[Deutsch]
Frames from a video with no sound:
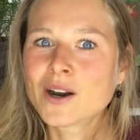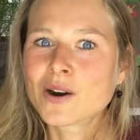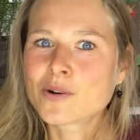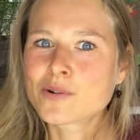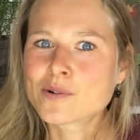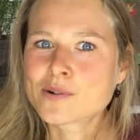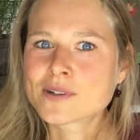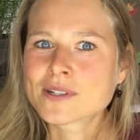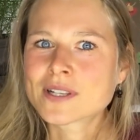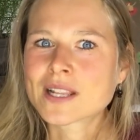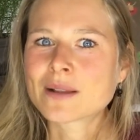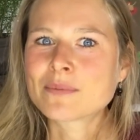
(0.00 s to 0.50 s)

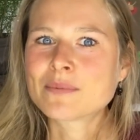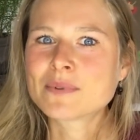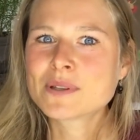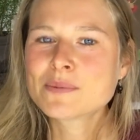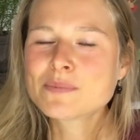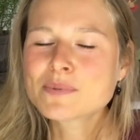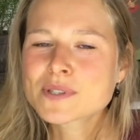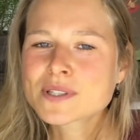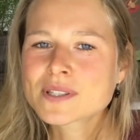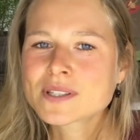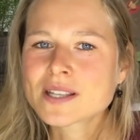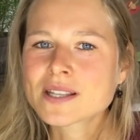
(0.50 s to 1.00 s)
Und am
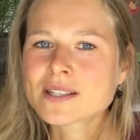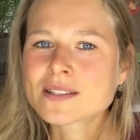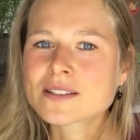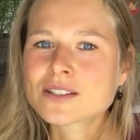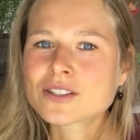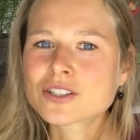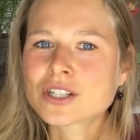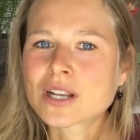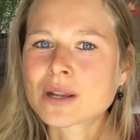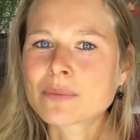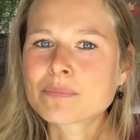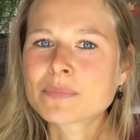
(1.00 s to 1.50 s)
liebsten esse
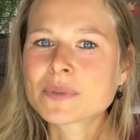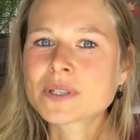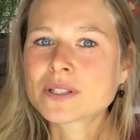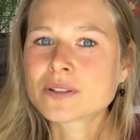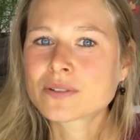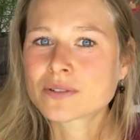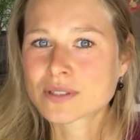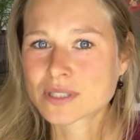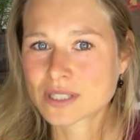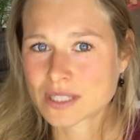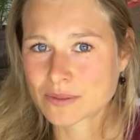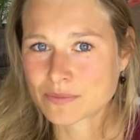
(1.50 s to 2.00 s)
ich
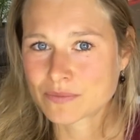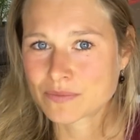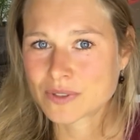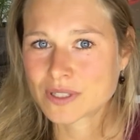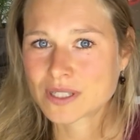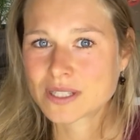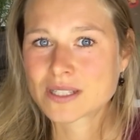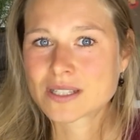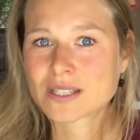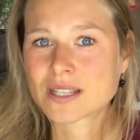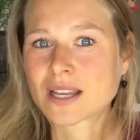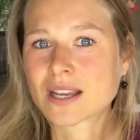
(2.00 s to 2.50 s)
Champignons eben, wie
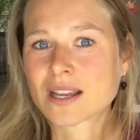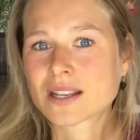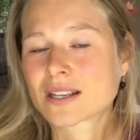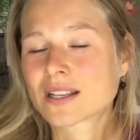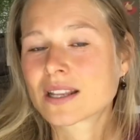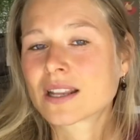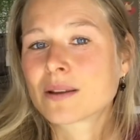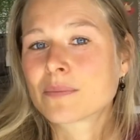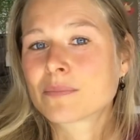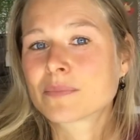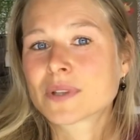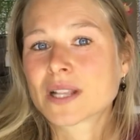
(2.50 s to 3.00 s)
gesagt,
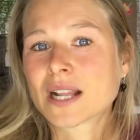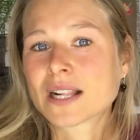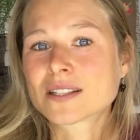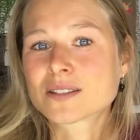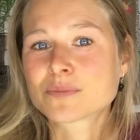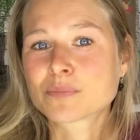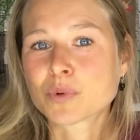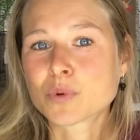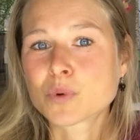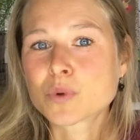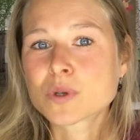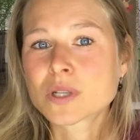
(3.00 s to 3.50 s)
eben als
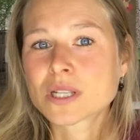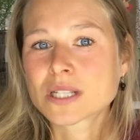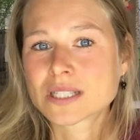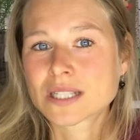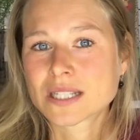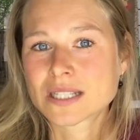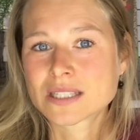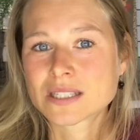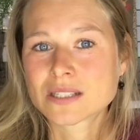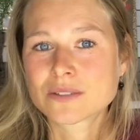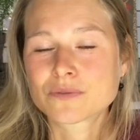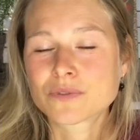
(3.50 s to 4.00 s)

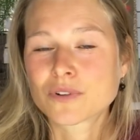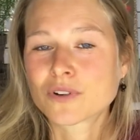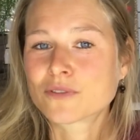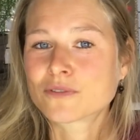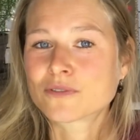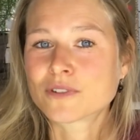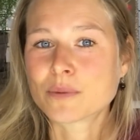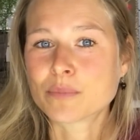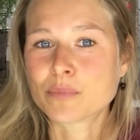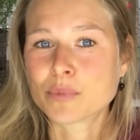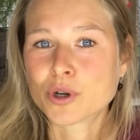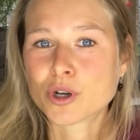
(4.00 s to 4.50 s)
Brotersatz in Form
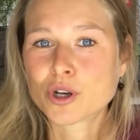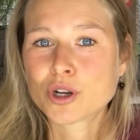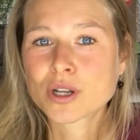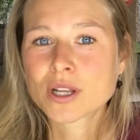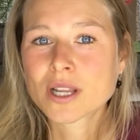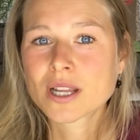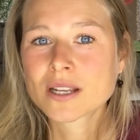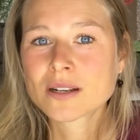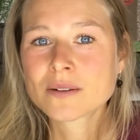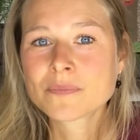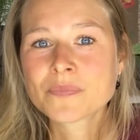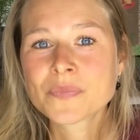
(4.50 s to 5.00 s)
von
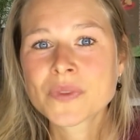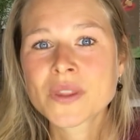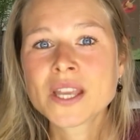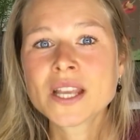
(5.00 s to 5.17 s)
Burgern.